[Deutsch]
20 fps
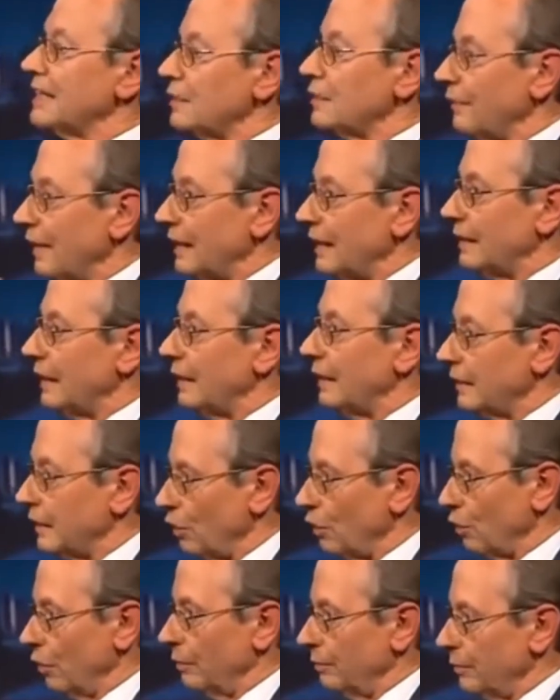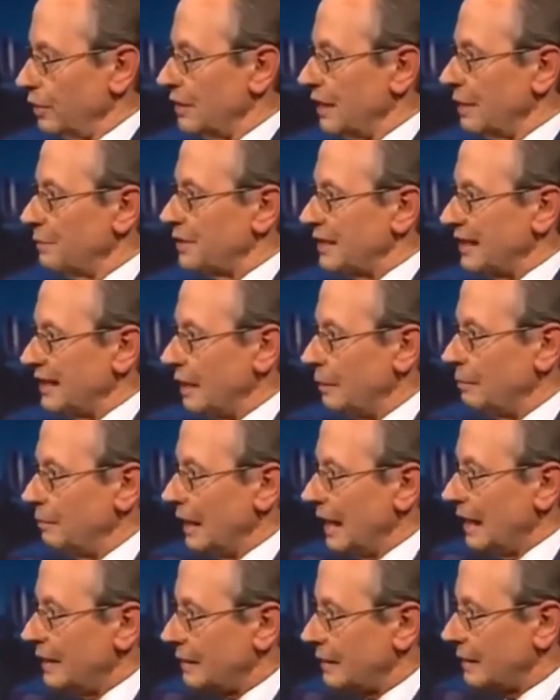ist weitgehend geräumt. Selbst in dem
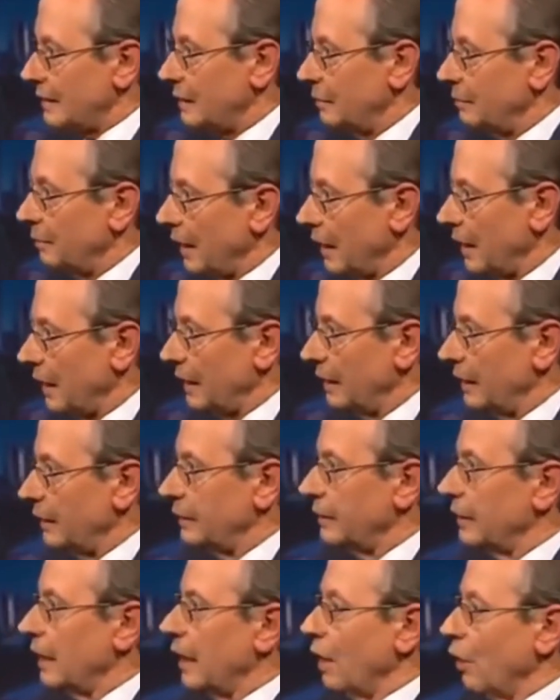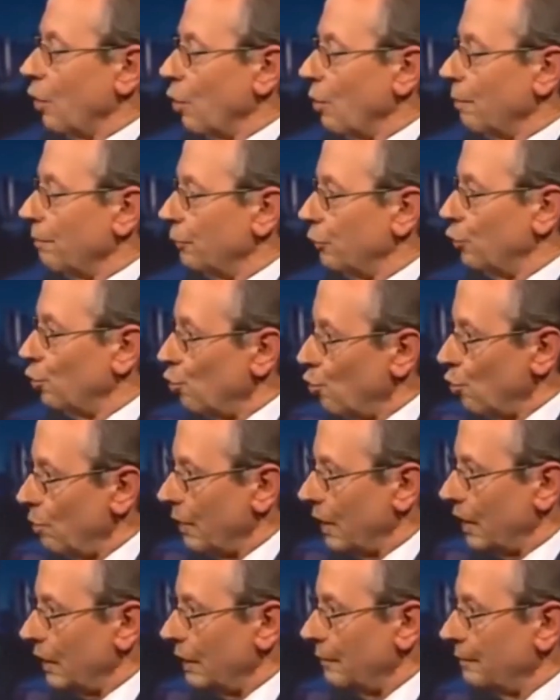letzten Bereich, um
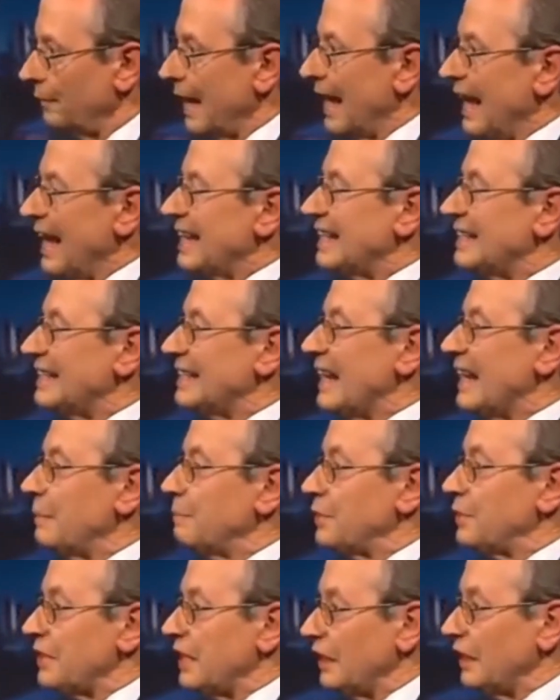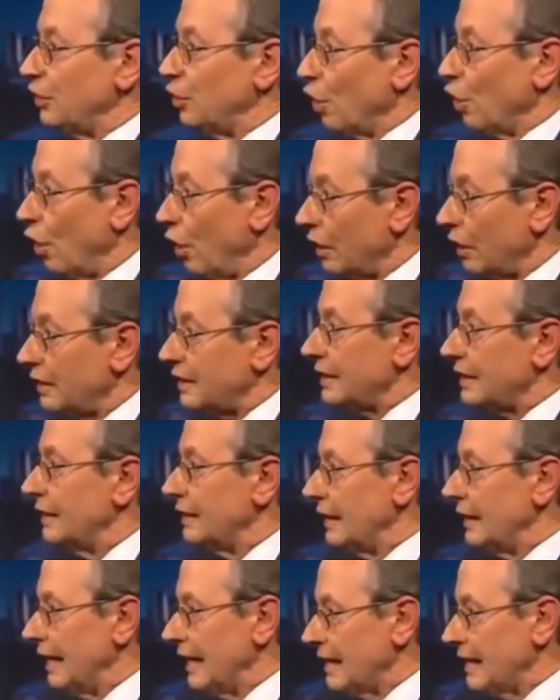Duma. Selbst dort
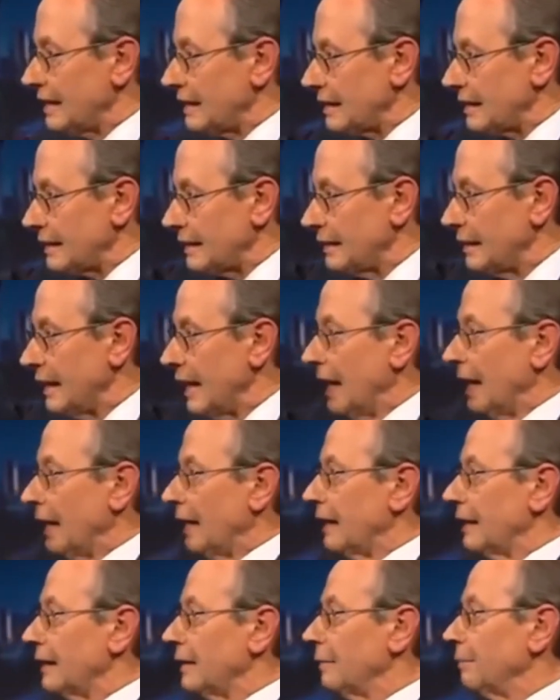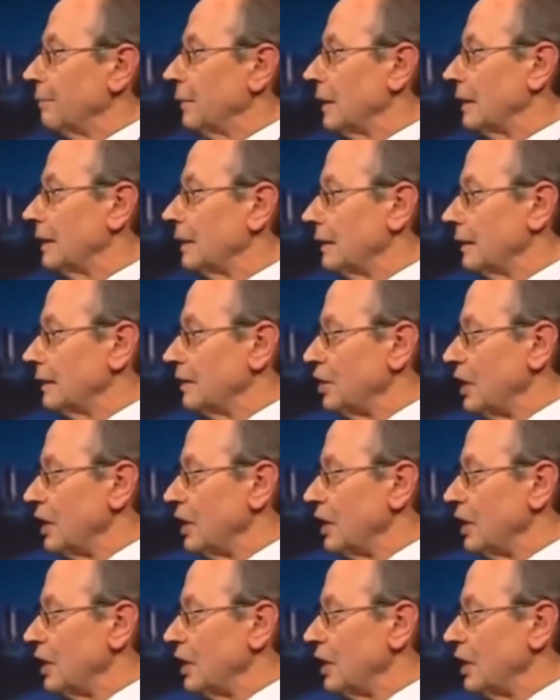sind die ersten äh, äh,